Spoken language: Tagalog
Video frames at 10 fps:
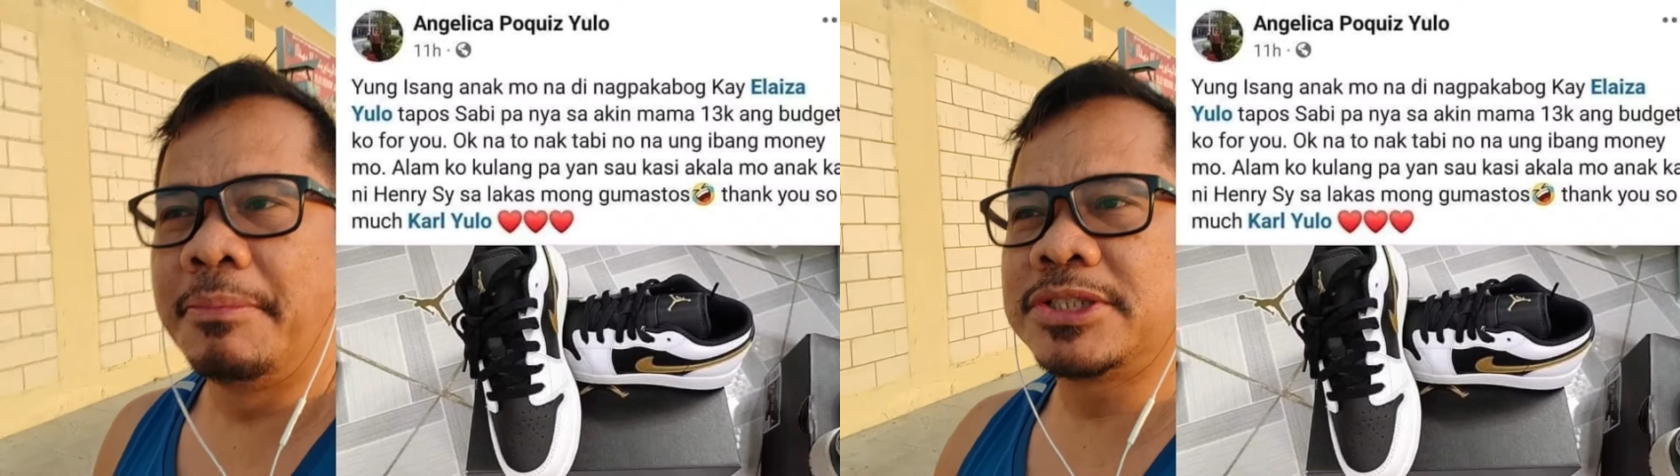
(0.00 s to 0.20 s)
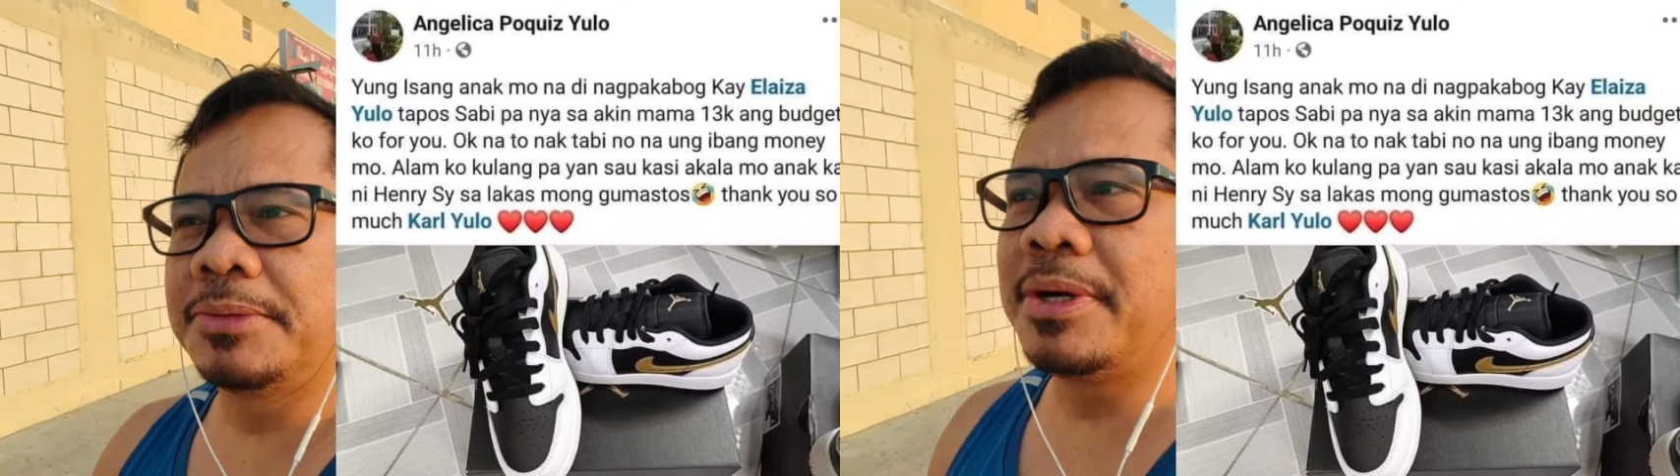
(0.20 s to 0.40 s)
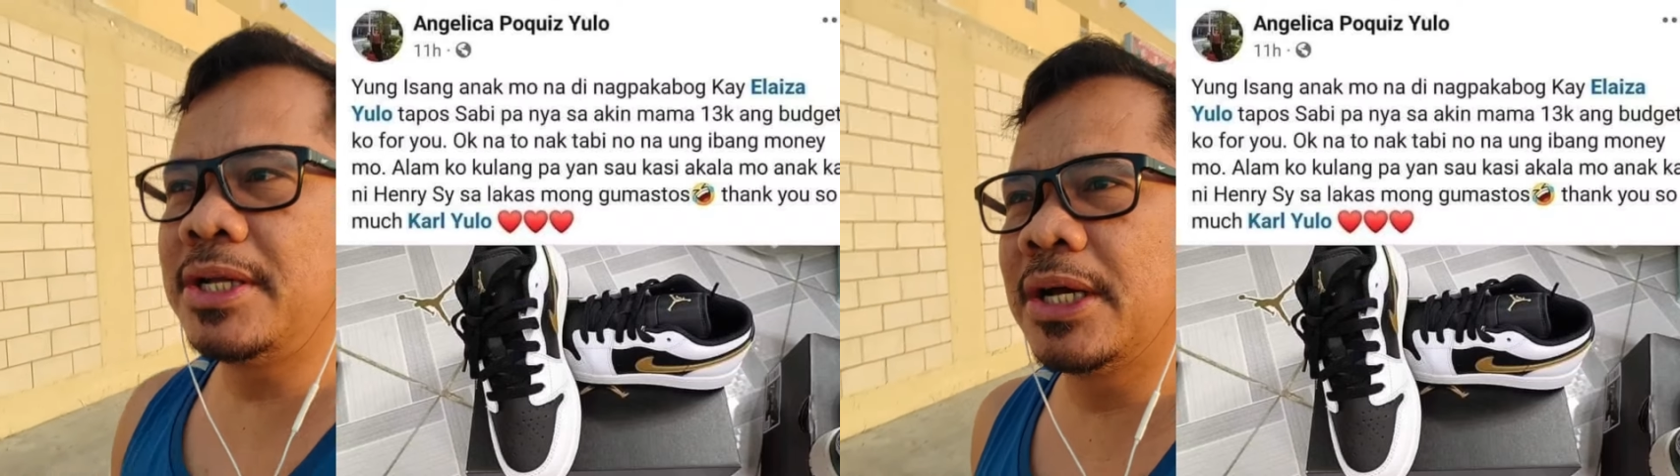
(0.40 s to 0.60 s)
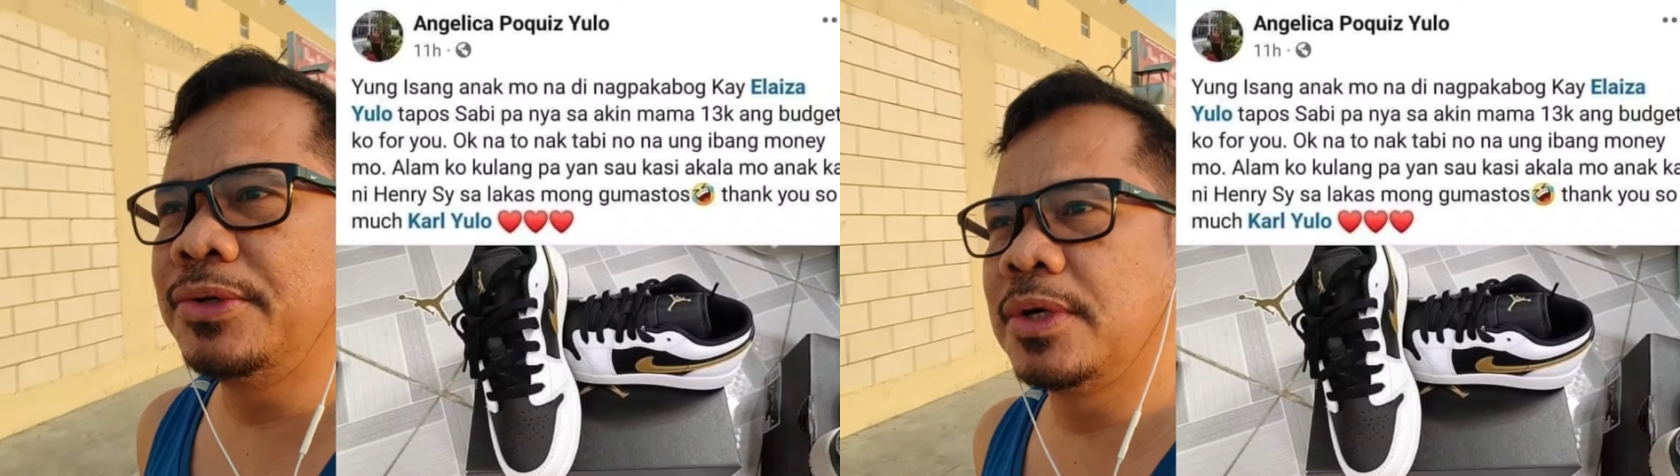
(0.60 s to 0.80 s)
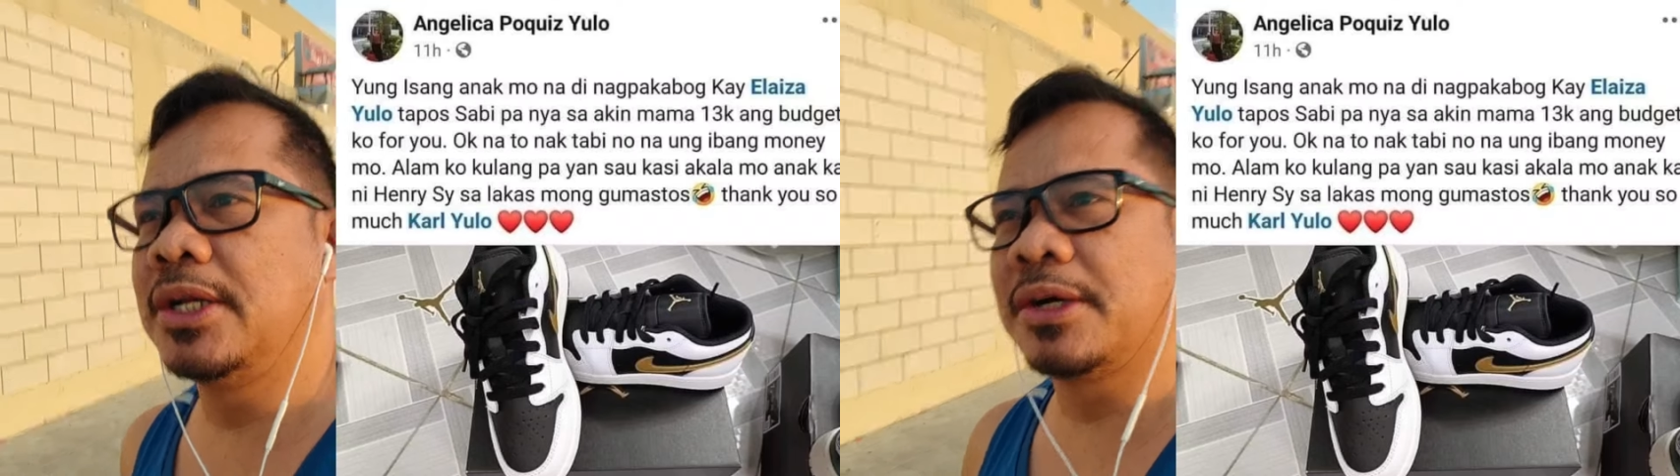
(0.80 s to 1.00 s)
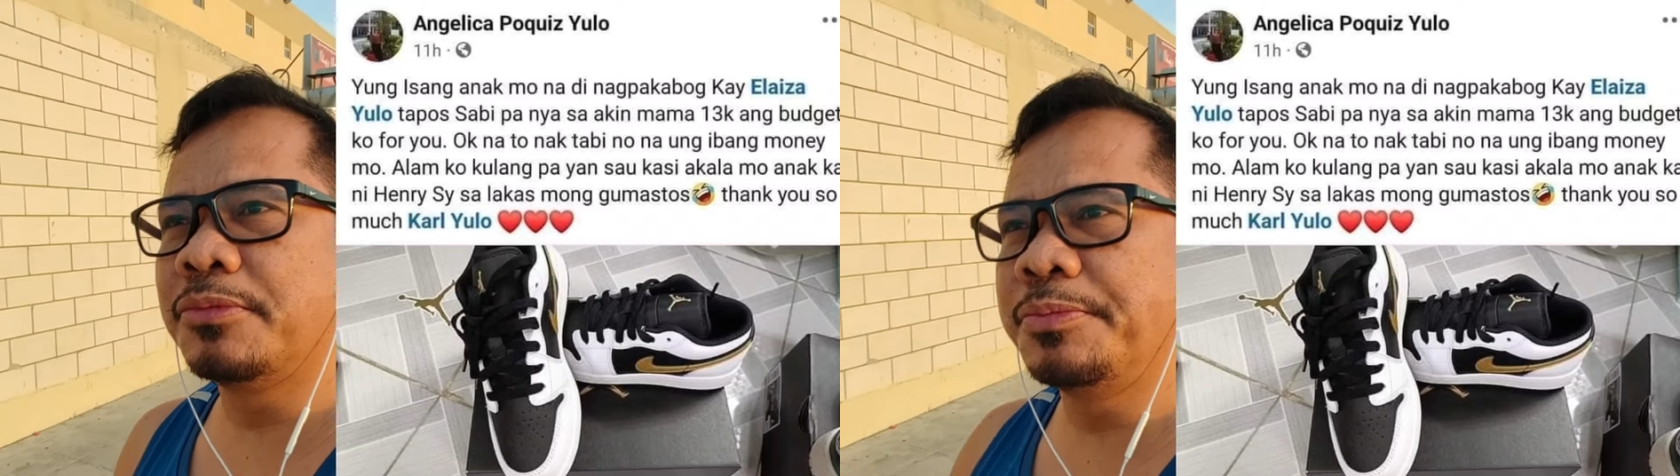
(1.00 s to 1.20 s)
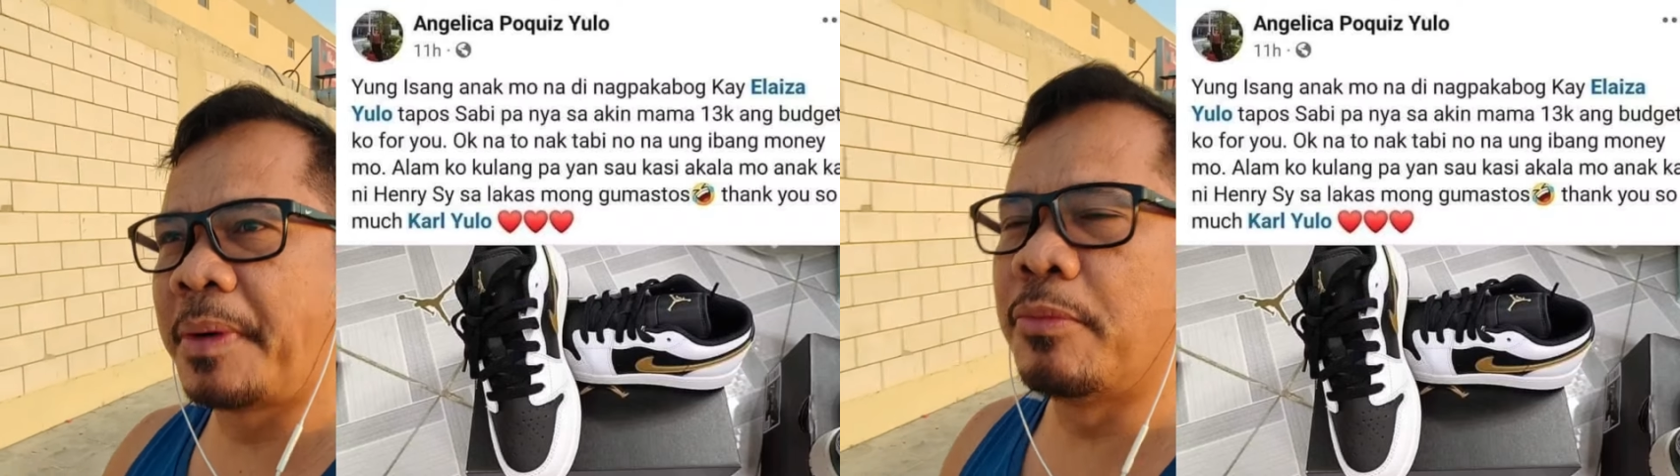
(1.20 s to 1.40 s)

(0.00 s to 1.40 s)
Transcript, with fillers: Masama na ngayong anak mo,